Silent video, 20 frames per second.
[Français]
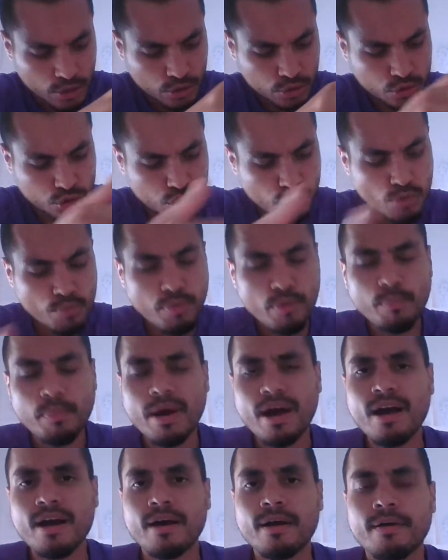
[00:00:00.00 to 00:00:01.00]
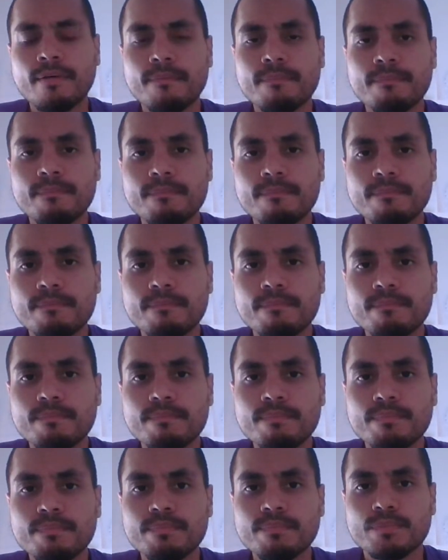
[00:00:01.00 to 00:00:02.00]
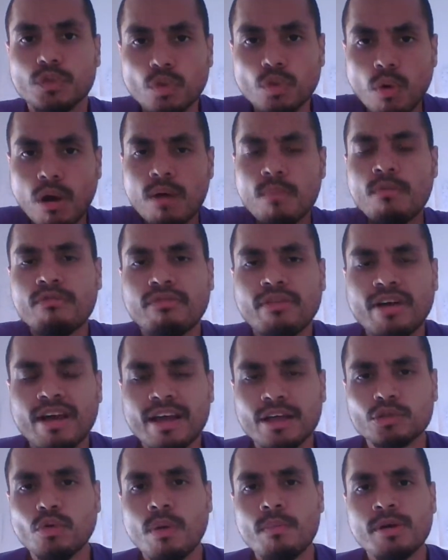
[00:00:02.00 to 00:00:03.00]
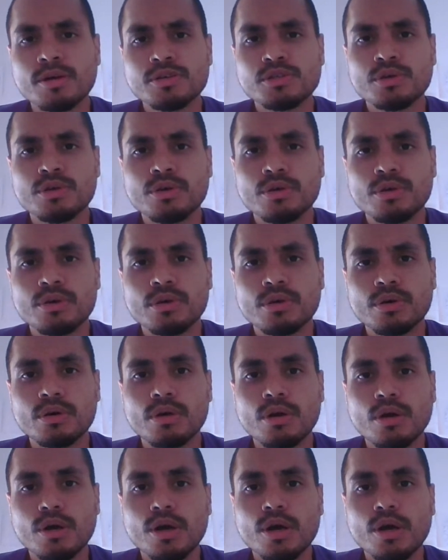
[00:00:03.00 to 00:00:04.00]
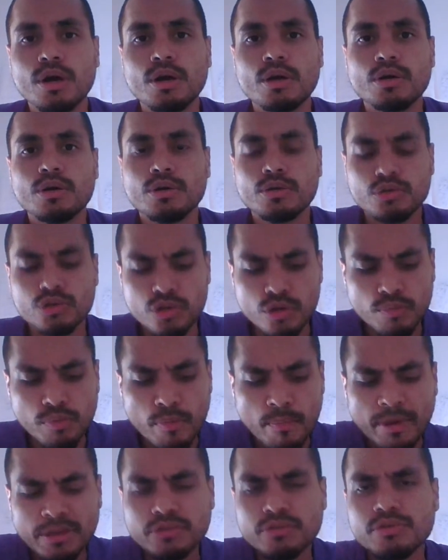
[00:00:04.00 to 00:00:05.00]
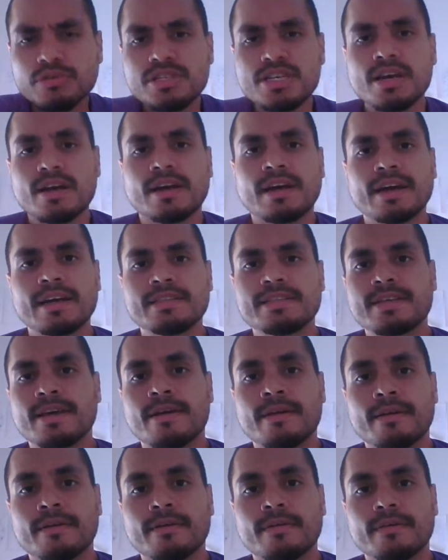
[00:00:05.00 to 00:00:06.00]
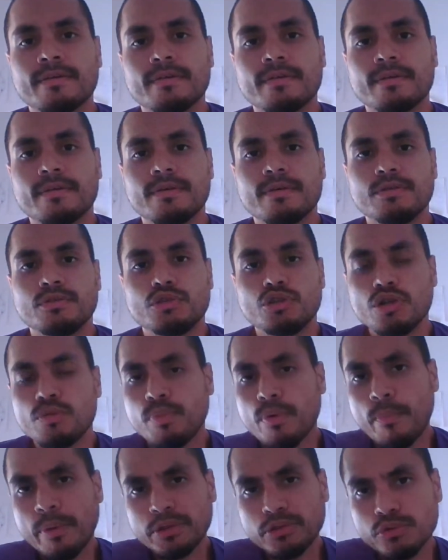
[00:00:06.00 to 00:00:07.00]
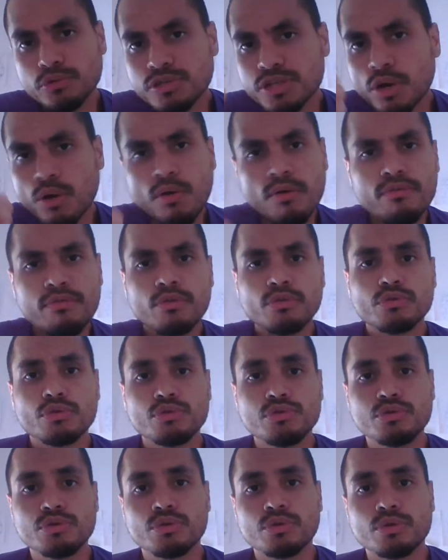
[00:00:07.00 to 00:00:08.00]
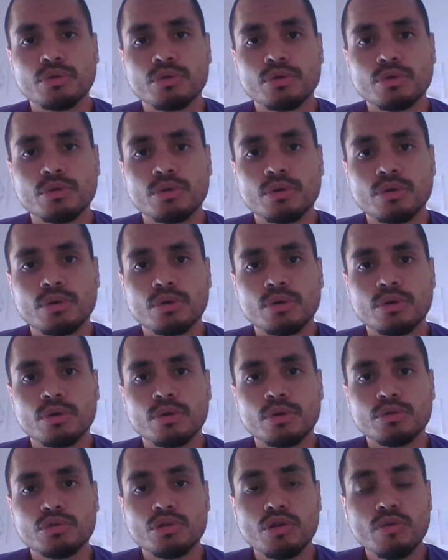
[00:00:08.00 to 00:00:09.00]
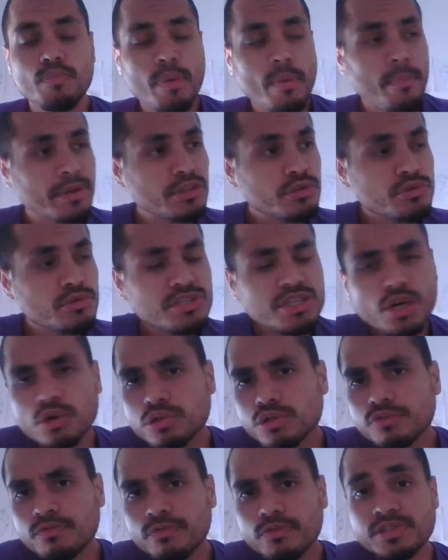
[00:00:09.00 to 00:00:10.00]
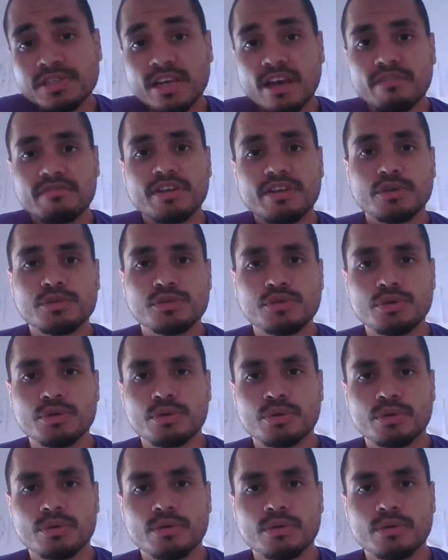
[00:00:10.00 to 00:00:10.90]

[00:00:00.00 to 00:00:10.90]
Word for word: Tu ne peux pas, toi mon frère, toi ma soeur, tu ne peux pas te dire chrétien. Tu ne peux pas te dire enfant de Dieu. Tu ne peux pas te dire que tu veux servir Dieu.